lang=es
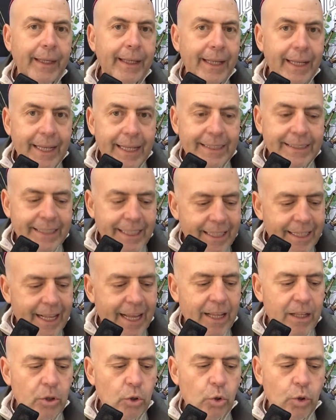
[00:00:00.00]
Les he
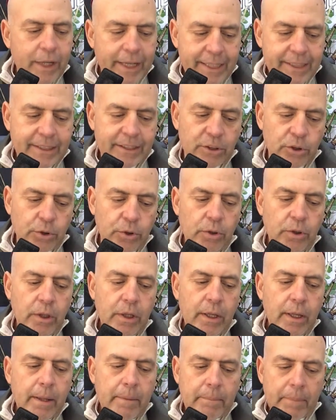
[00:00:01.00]
dado esto
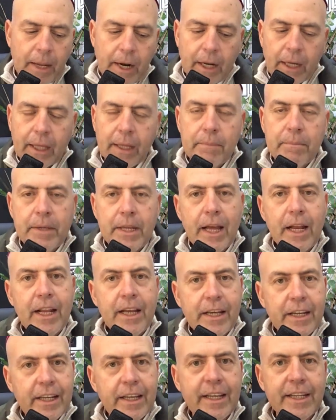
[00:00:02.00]
para que mi
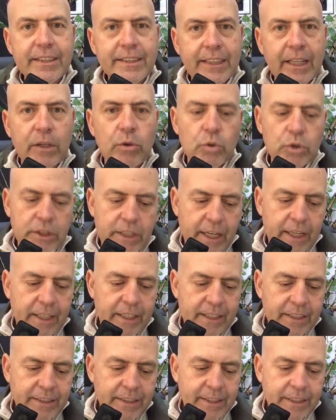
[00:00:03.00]
alegría esté en
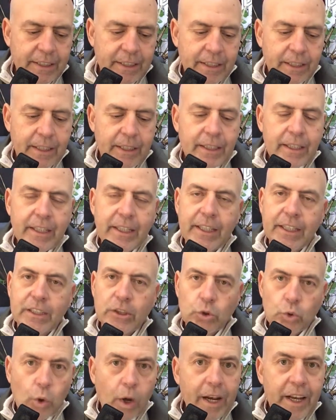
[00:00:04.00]
ustedes y
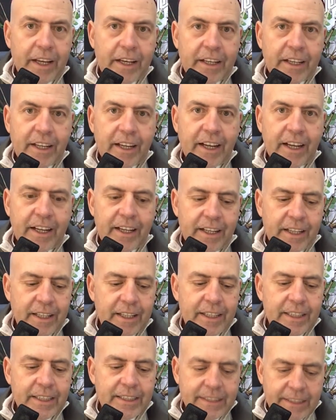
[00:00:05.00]
su alegría
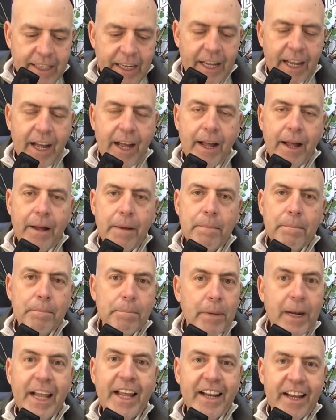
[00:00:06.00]
sea
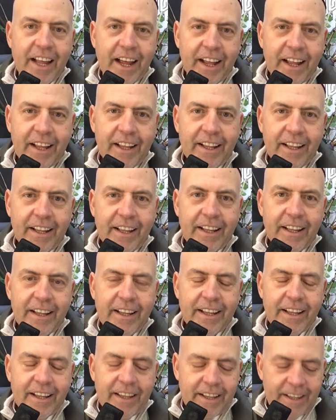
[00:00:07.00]
plena.
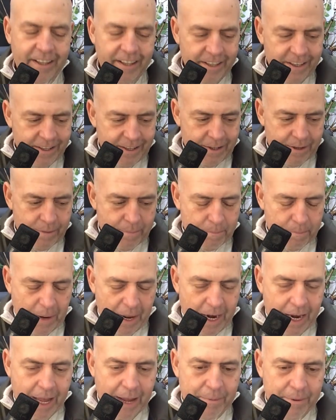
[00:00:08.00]

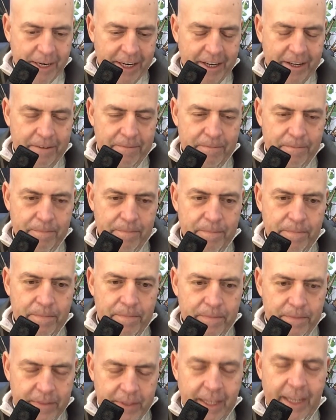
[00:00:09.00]
Palabra
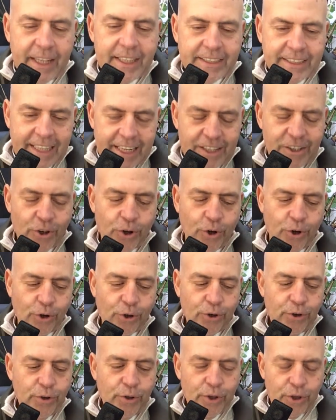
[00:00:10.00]
del Señor.
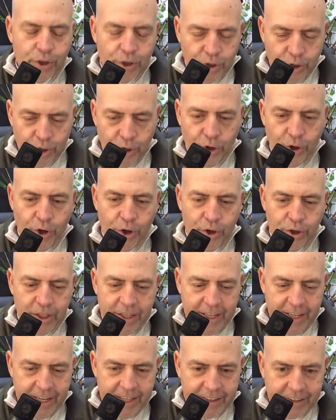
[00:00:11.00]

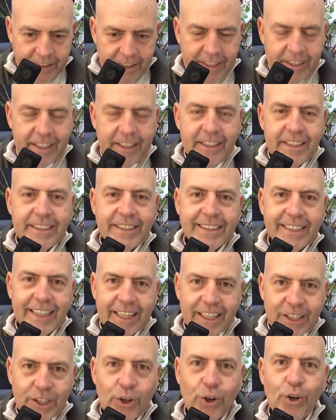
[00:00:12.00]
Gloria a ti,
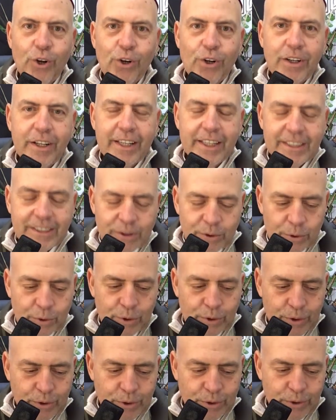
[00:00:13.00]
Señor
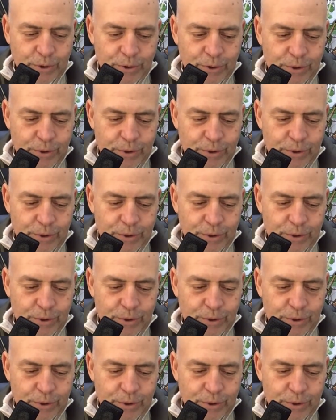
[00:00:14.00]
Jesús.